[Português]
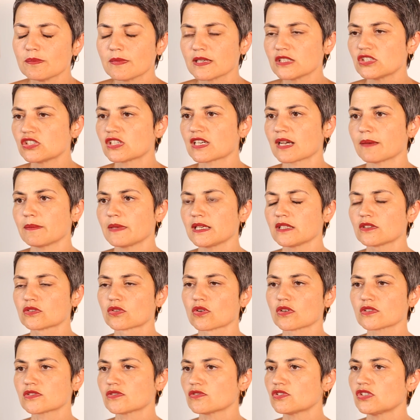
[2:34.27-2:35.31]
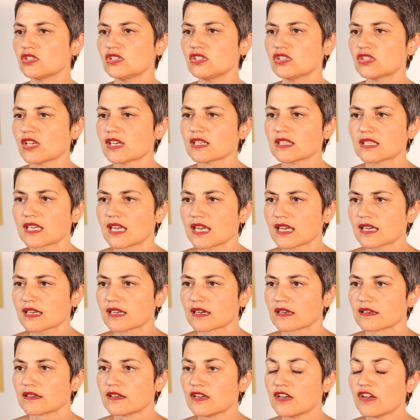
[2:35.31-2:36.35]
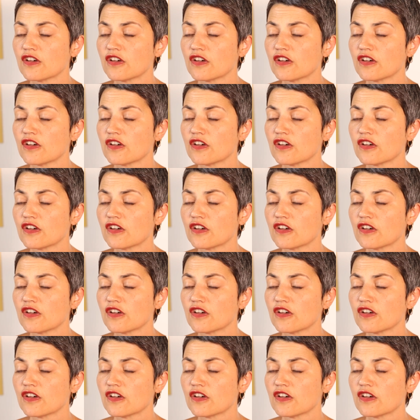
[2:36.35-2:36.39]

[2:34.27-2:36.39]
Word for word: medicamentoso de enxaqueca.